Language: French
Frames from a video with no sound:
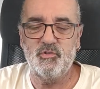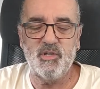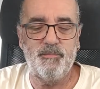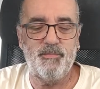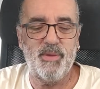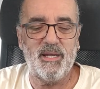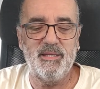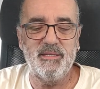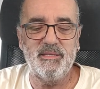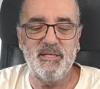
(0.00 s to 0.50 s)
J'ai
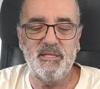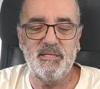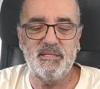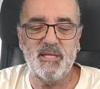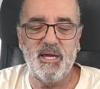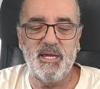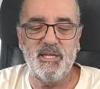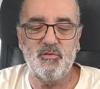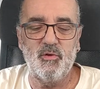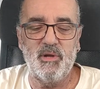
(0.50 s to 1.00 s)
parlé des
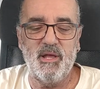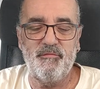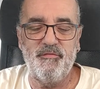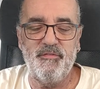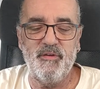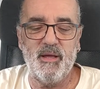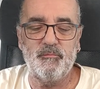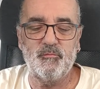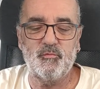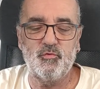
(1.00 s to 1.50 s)
tailles, de la
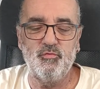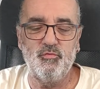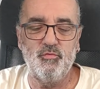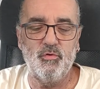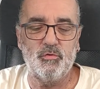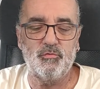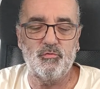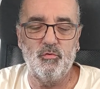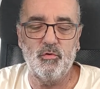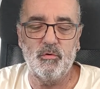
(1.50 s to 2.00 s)

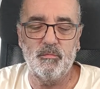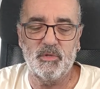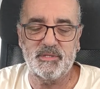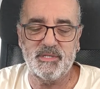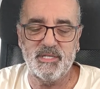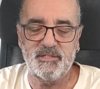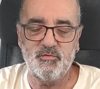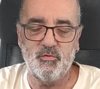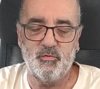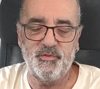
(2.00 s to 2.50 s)
fermeture, de
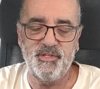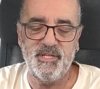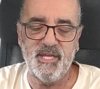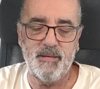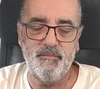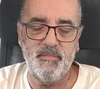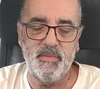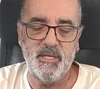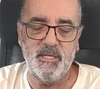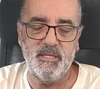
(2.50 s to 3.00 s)
l'augmentation de
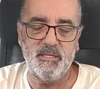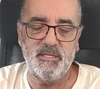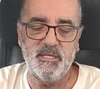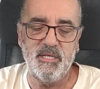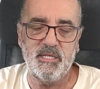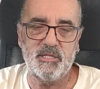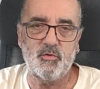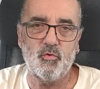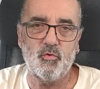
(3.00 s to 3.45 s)
diamètre, des